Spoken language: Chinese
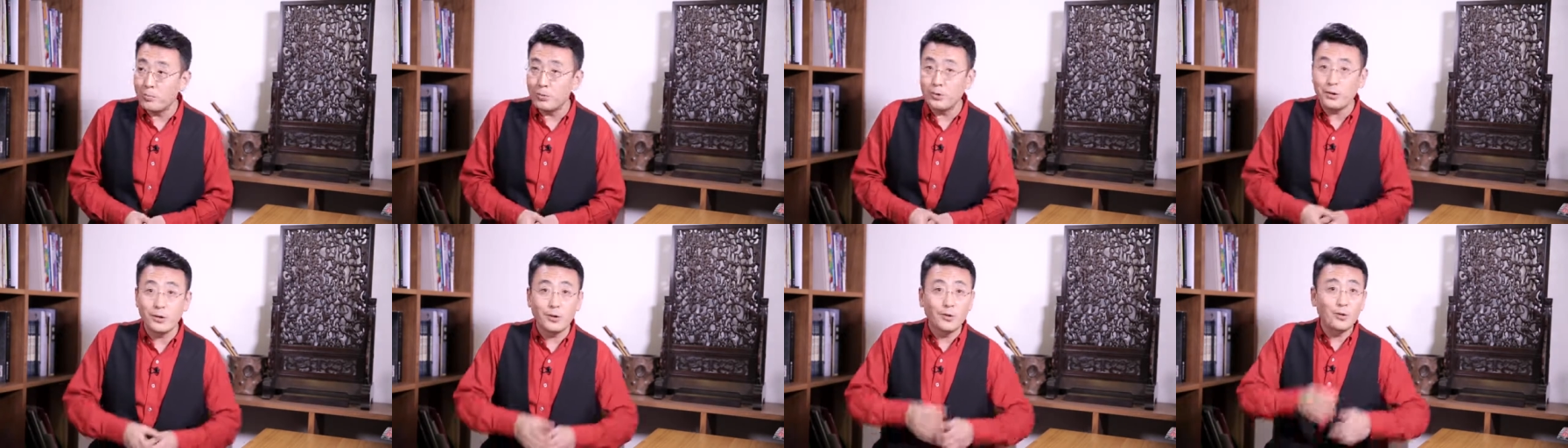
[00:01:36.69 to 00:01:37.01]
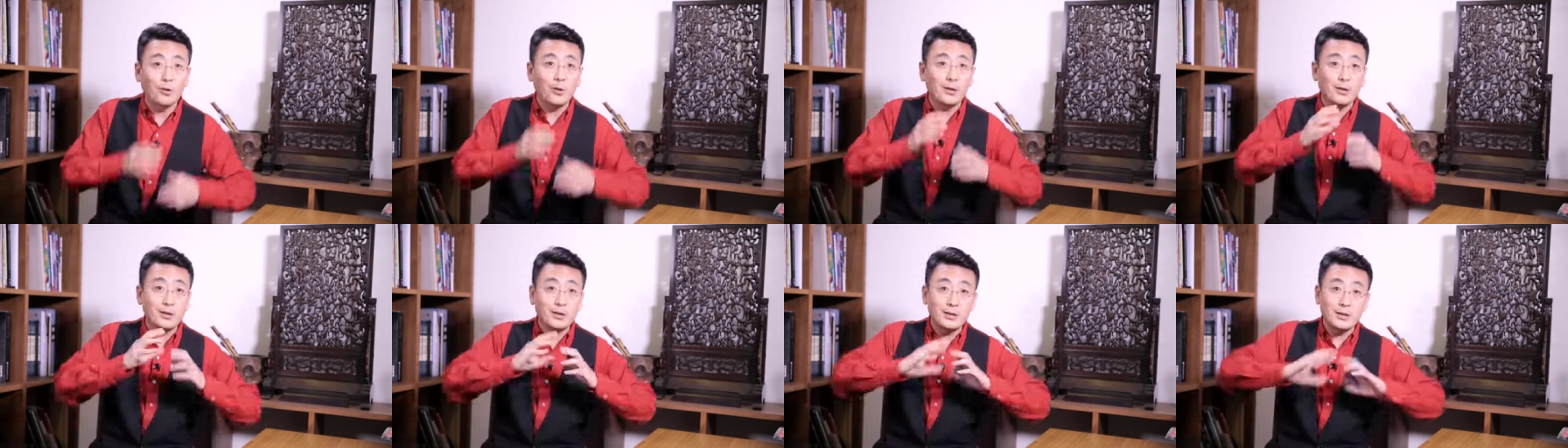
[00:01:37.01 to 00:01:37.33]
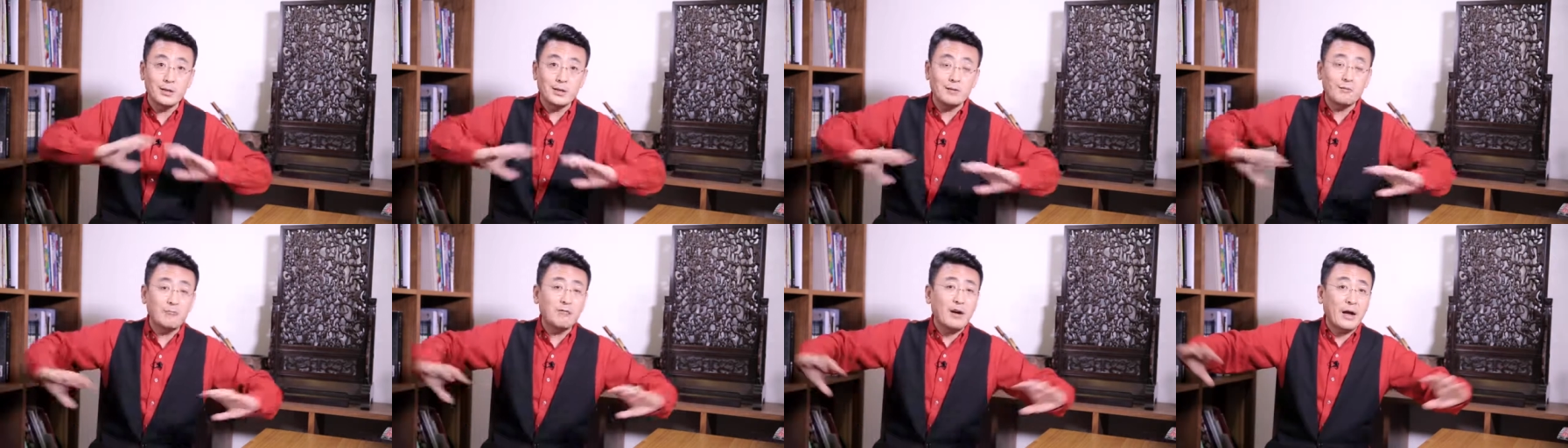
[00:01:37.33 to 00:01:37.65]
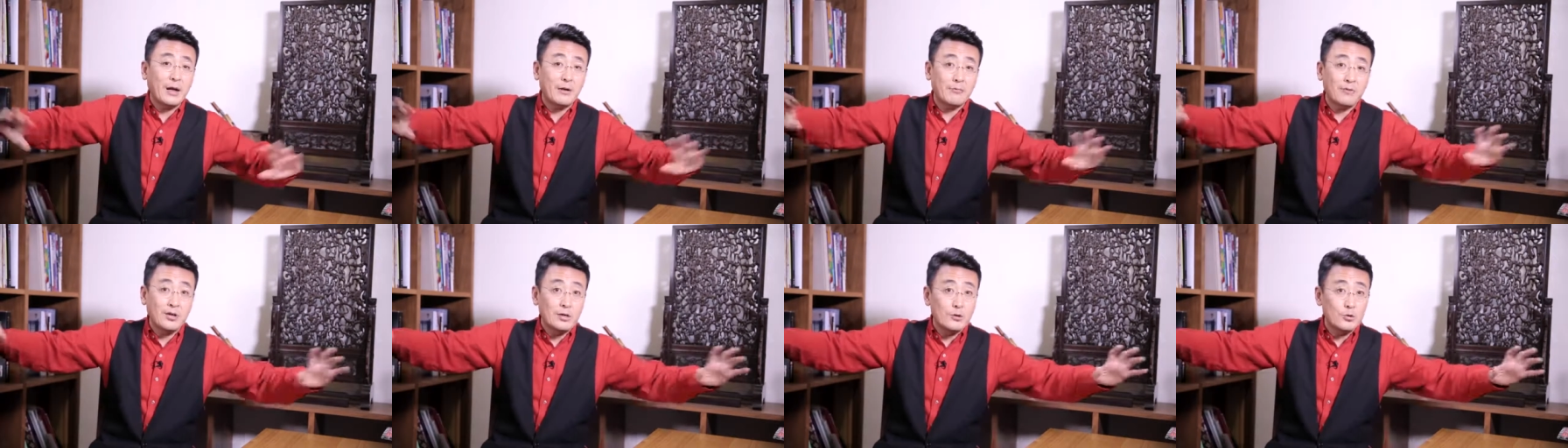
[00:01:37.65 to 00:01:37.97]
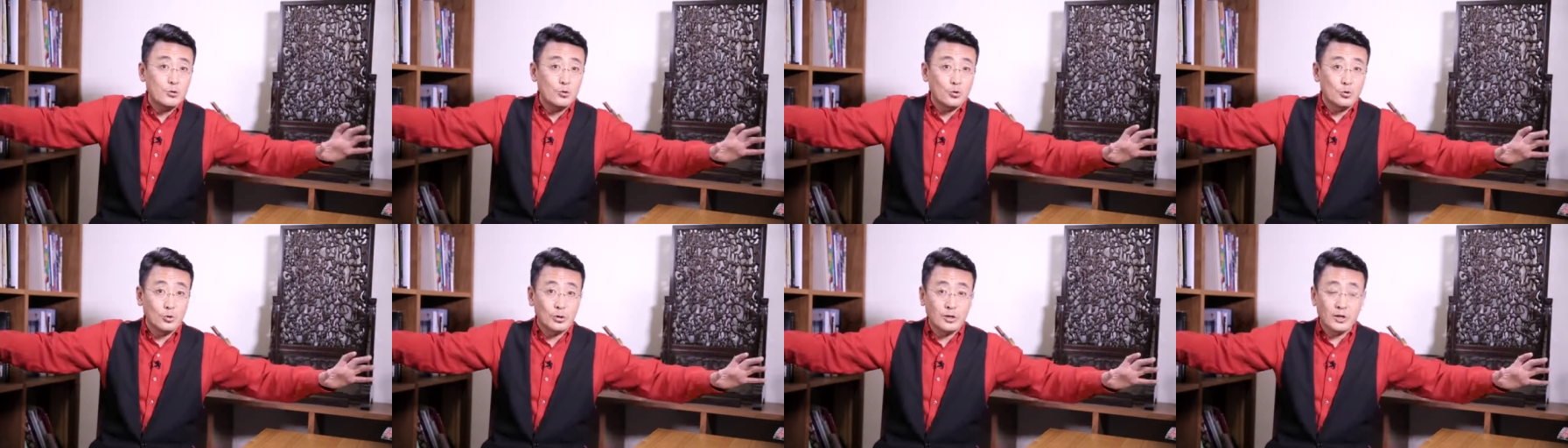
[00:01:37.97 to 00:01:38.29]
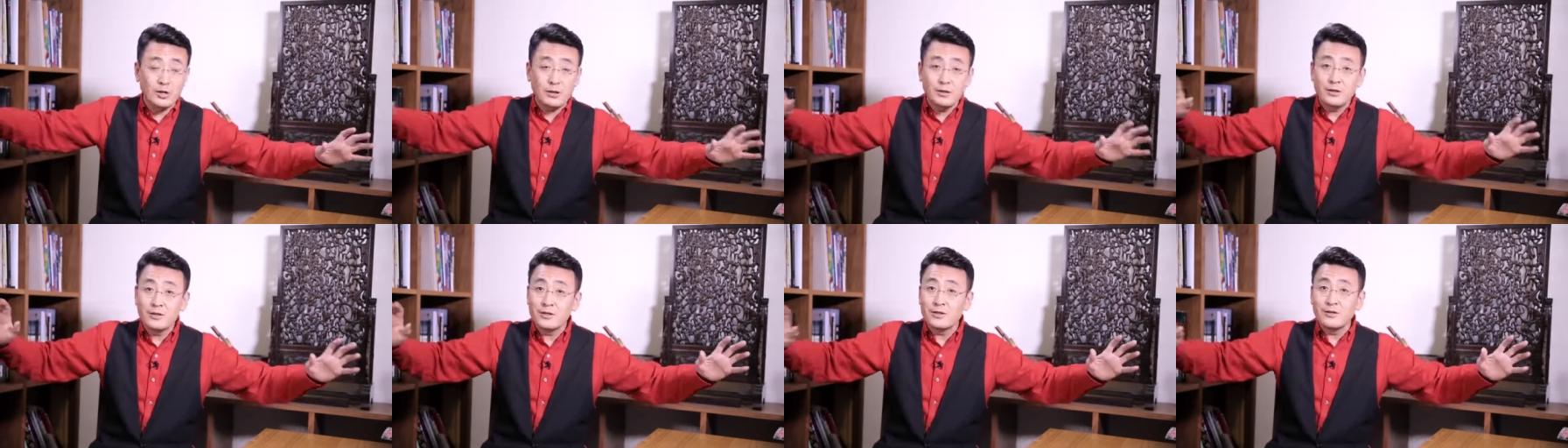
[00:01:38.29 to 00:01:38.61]
破获了一个外围女
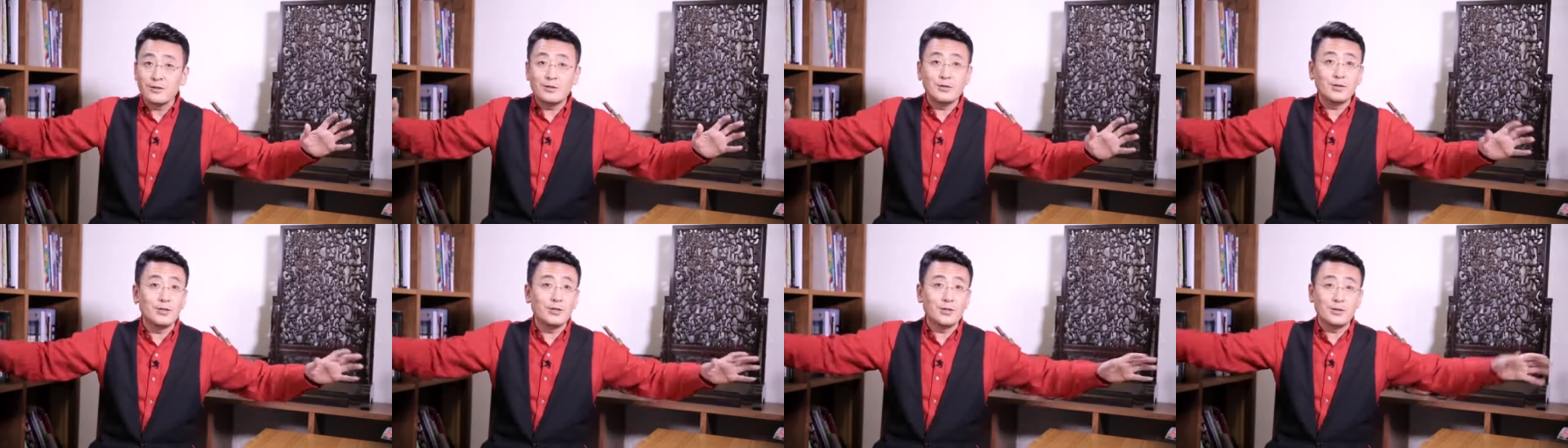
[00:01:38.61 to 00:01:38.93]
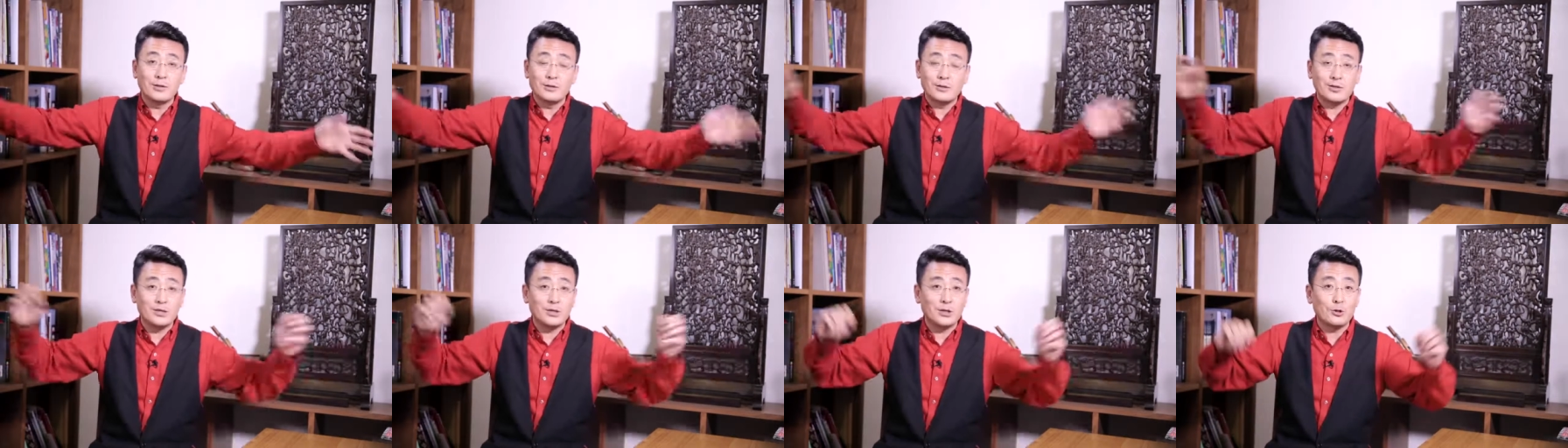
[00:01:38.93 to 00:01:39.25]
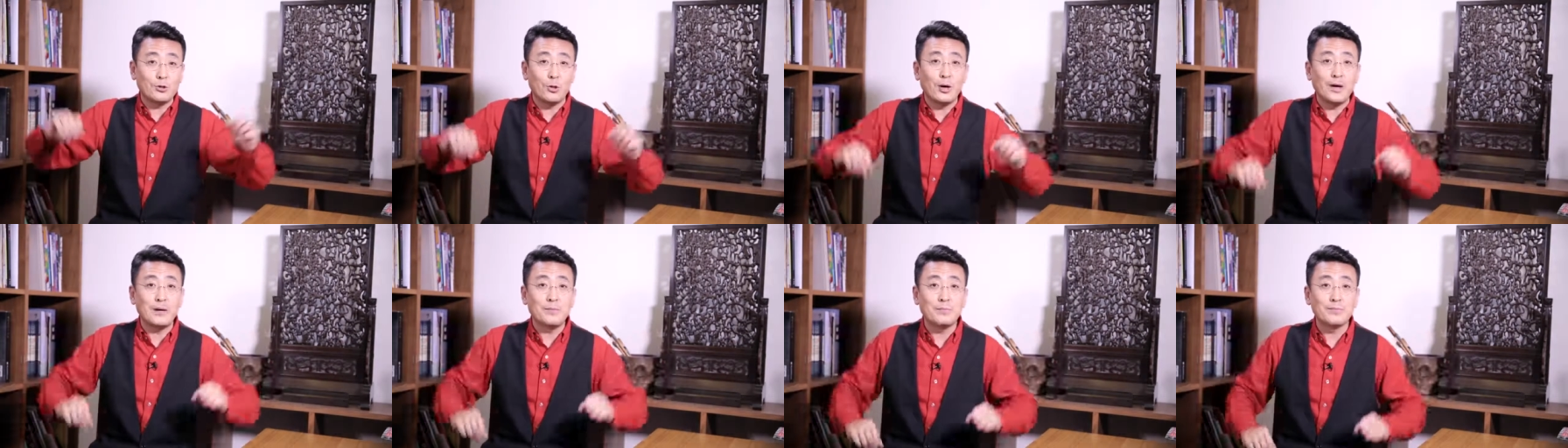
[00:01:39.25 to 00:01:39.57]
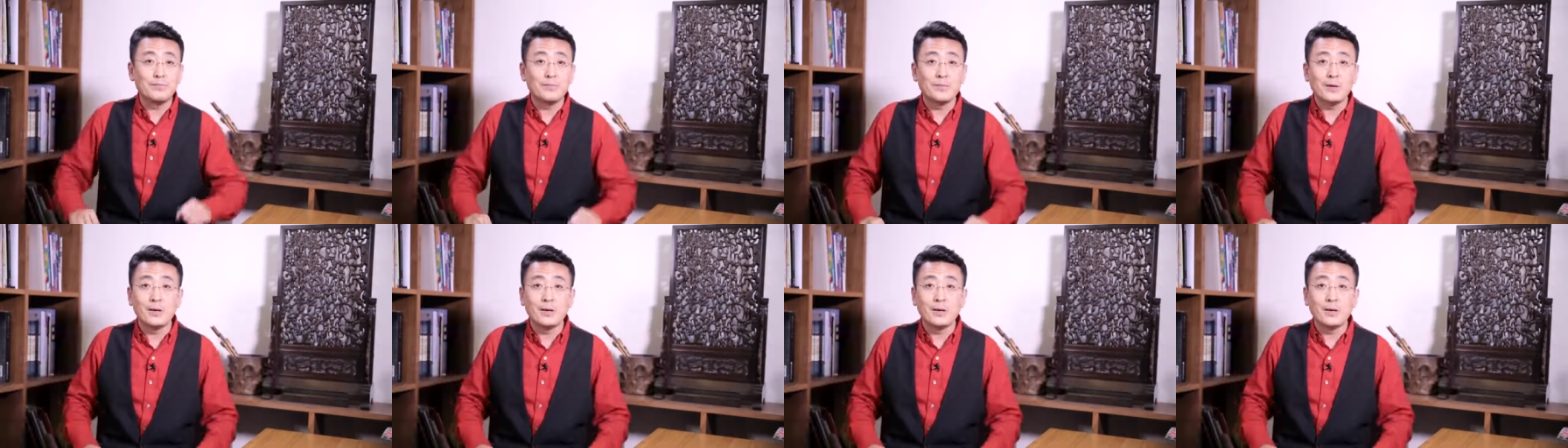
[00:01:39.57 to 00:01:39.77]
的一个集团。